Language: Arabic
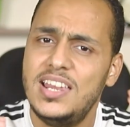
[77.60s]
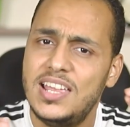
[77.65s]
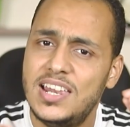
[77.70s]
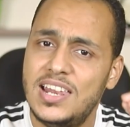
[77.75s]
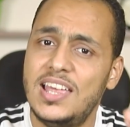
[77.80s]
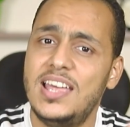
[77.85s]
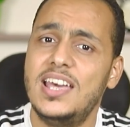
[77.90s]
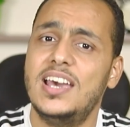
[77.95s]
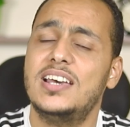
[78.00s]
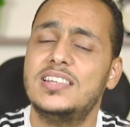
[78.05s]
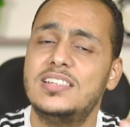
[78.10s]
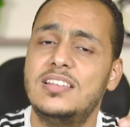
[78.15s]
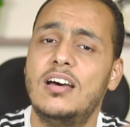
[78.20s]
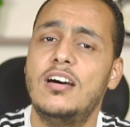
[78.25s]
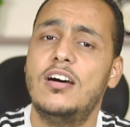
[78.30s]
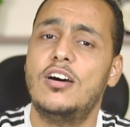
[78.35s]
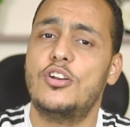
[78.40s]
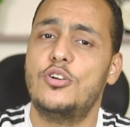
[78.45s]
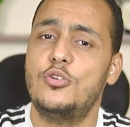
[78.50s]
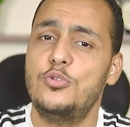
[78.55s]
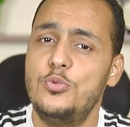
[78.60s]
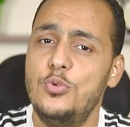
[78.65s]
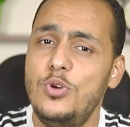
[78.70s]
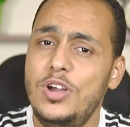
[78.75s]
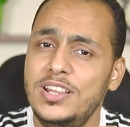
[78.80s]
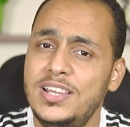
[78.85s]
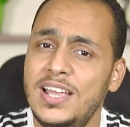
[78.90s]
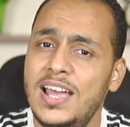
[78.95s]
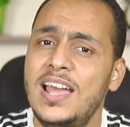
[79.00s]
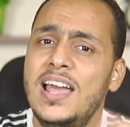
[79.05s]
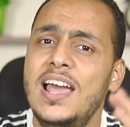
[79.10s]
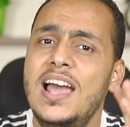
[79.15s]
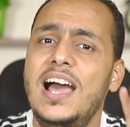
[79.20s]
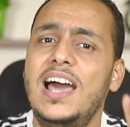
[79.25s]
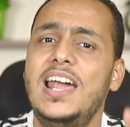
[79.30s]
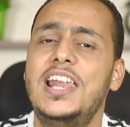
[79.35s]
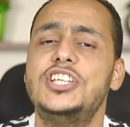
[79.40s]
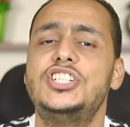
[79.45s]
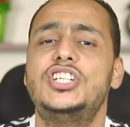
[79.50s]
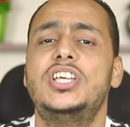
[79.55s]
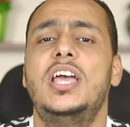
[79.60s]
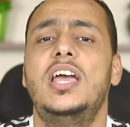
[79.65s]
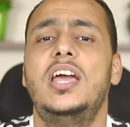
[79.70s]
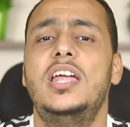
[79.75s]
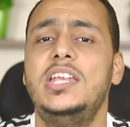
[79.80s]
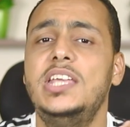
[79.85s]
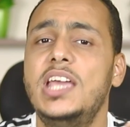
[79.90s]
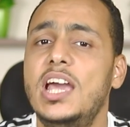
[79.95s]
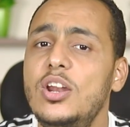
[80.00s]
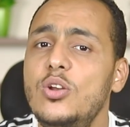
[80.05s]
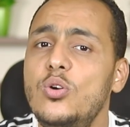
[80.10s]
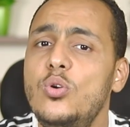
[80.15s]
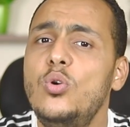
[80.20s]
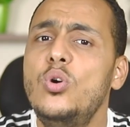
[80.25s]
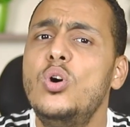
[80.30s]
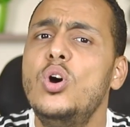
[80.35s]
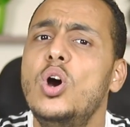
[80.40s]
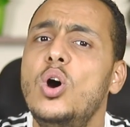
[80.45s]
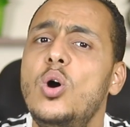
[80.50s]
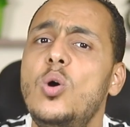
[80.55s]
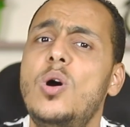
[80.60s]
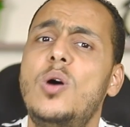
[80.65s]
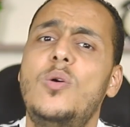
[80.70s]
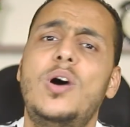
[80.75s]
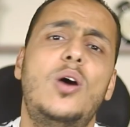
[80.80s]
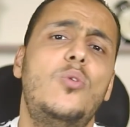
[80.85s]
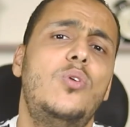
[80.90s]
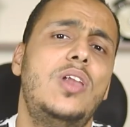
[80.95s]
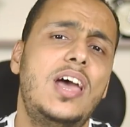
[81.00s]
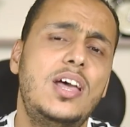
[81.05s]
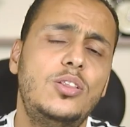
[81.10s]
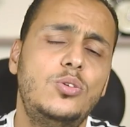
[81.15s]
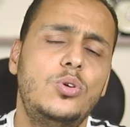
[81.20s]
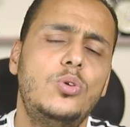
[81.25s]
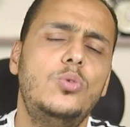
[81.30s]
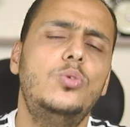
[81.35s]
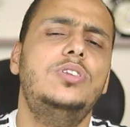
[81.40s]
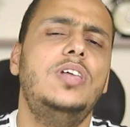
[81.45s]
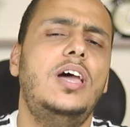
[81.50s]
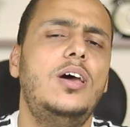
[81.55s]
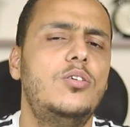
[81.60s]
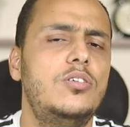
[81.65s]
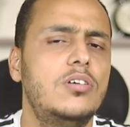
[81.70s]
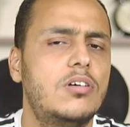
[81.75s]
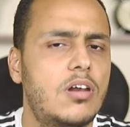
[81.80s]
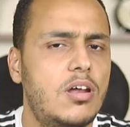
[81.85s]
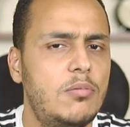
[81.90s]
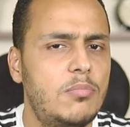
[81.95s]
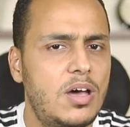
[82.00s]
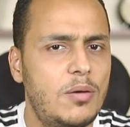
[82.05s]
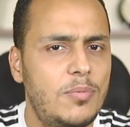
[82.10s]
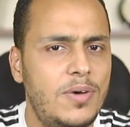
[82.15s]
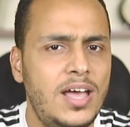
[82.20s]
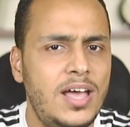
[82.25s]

الإله اختار نوح ده علشان ينجو هو وأولاده وتعالوا نقرأ مع